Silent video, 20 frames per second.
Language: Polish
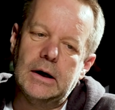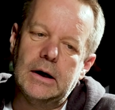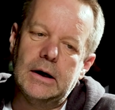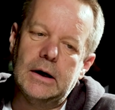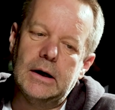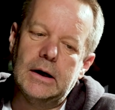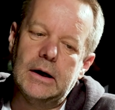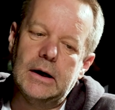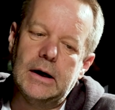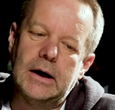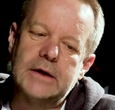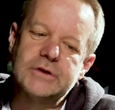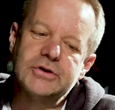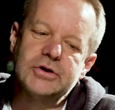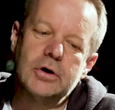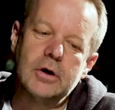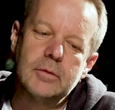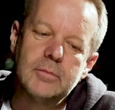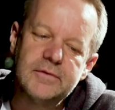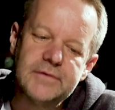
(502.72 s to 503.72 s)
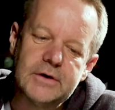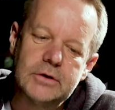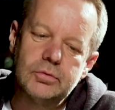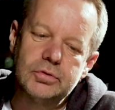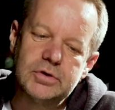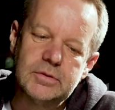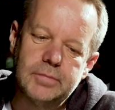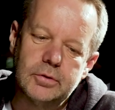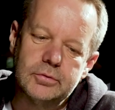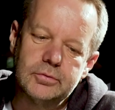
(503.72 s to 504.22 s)
a, a ci Romowie,
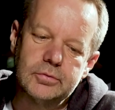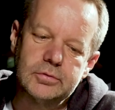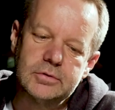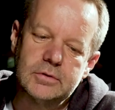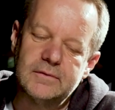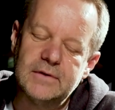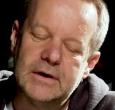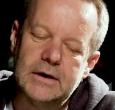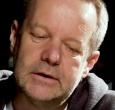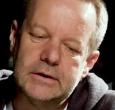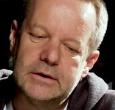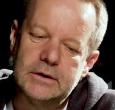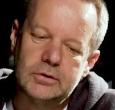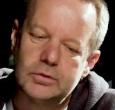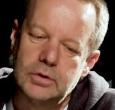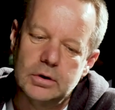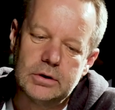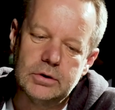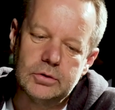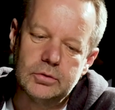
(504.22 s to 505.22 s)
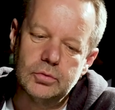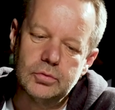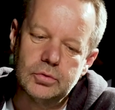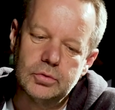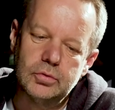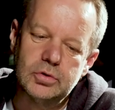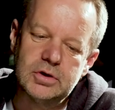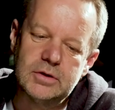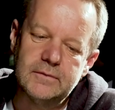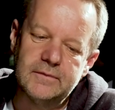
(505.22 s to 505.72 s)
którzy podróżowali,
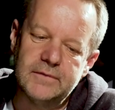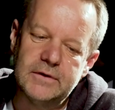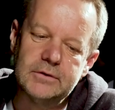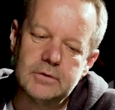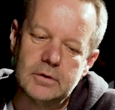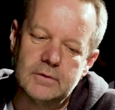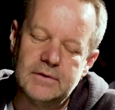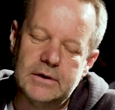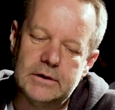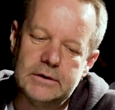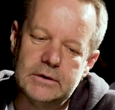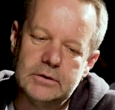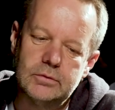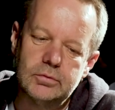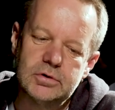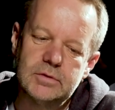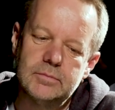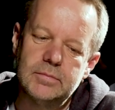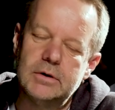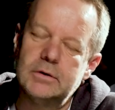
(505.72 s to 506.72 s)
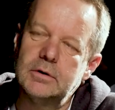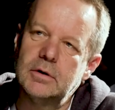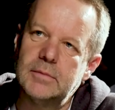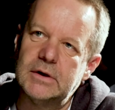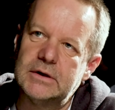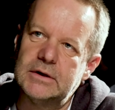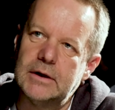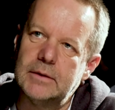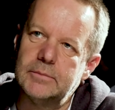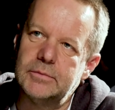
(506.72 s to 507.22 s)
którzy wędrowali, którzy byli
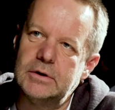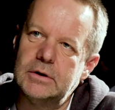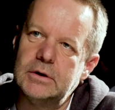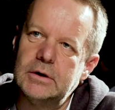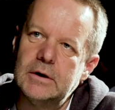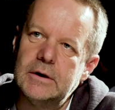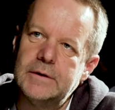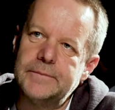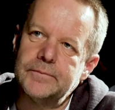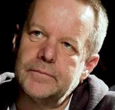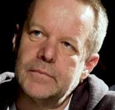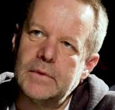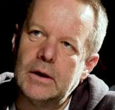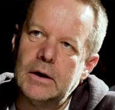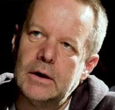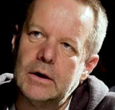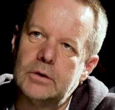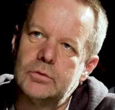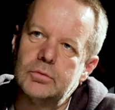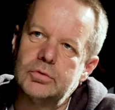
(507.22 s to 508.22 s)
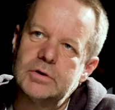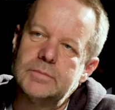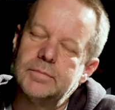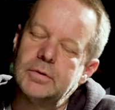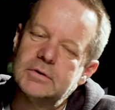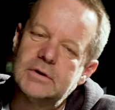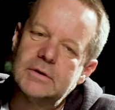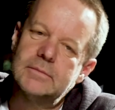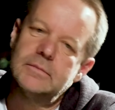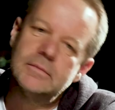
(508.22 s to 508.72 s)
nomadami, którzy
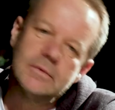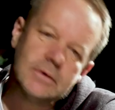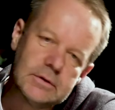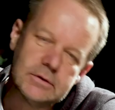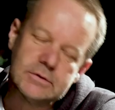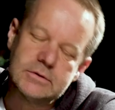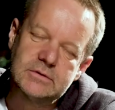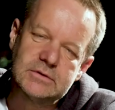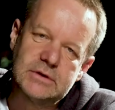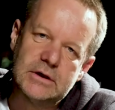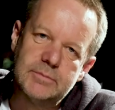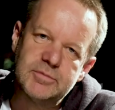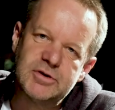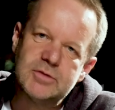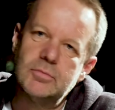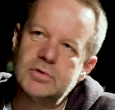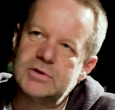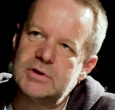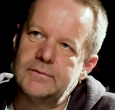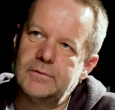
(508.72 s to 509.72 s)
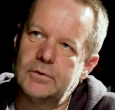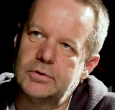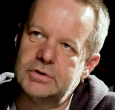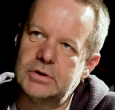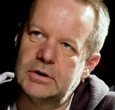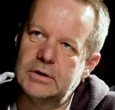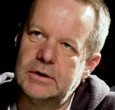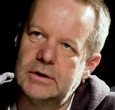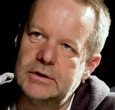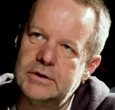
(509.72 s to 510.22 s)
potem zostali przymusowo
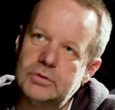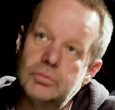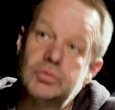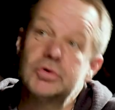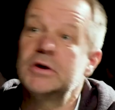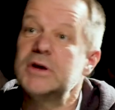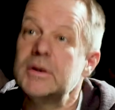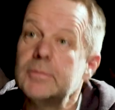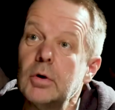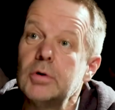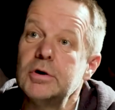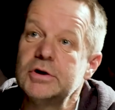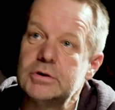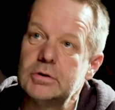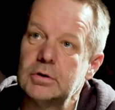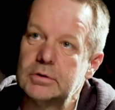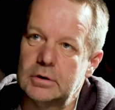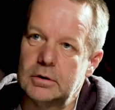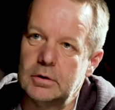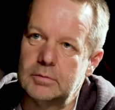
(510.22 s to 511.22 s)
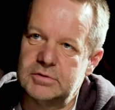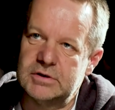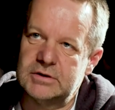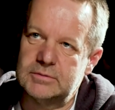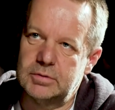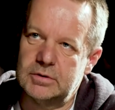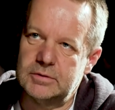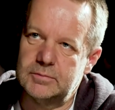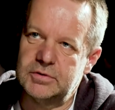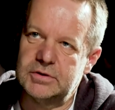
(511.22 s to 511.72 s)
osiedleni, którzy nie mogli się do tego
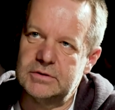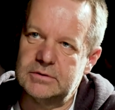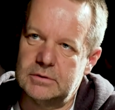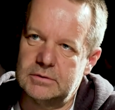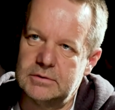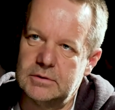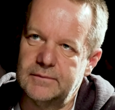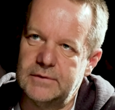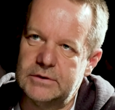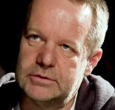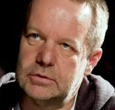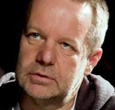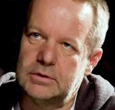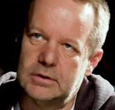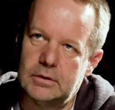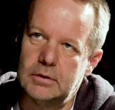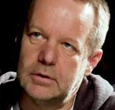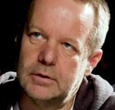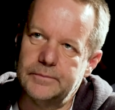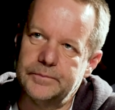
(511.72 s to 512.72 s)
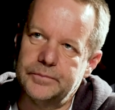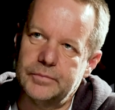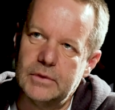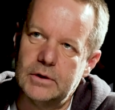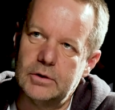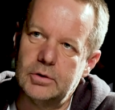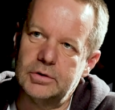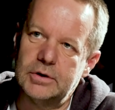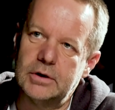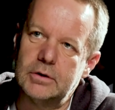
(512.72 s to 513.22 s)
przystosować, do tego,
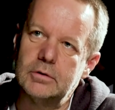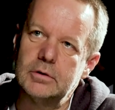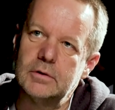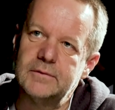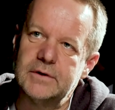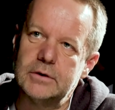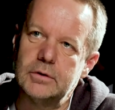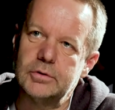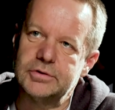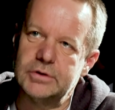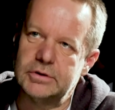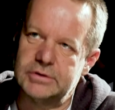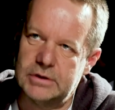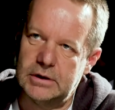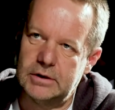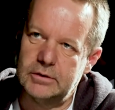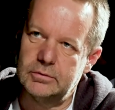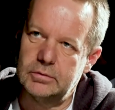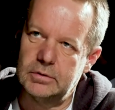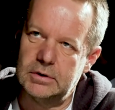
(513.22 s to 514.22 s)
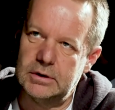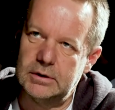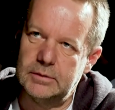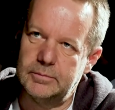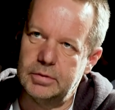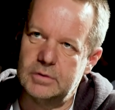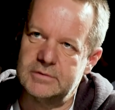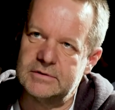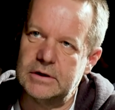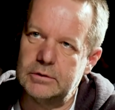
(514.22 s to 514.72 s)
do tego nowego życia, które
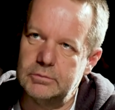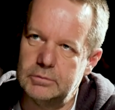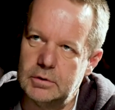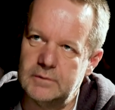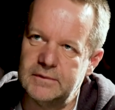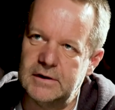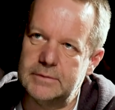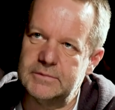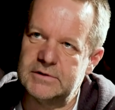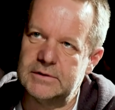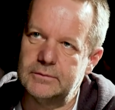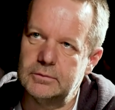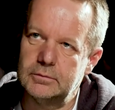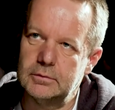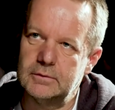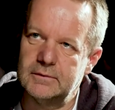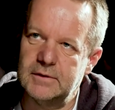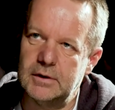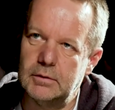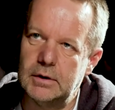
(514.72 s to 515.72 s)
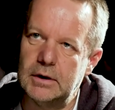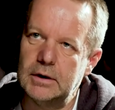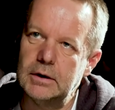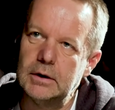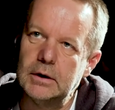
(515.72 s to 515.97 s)
Polska Ludowa im zafundowała,